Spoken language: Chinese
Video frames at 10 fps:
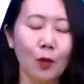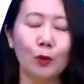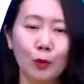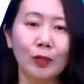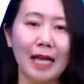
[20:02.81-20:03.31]

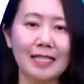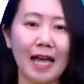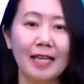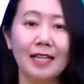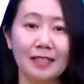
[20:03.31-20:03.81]
如果大
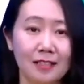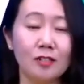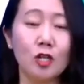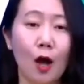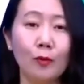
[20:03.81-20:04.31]
家已
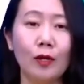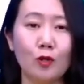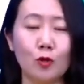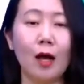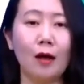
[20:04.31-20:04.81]
经超越了
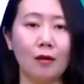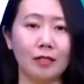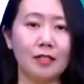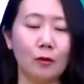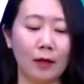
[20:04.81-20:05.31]
中高考这
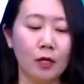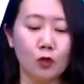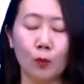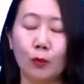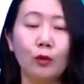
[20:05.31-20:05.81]
个阶段，
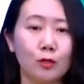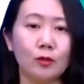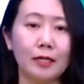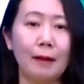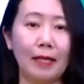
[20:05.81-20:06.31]
就不用纠
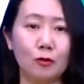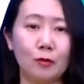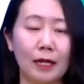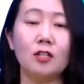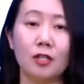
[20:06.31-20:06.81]
结他们俩区
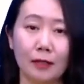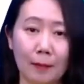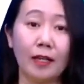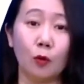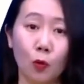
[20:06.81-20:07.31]
别了，知道他们
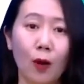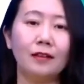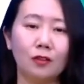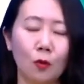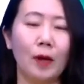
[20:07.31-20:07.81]
俩可以互换，
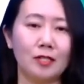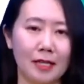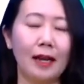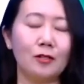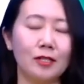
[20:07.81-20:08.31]
都表示
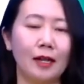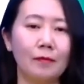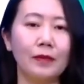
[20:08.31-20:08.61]
将来就行了。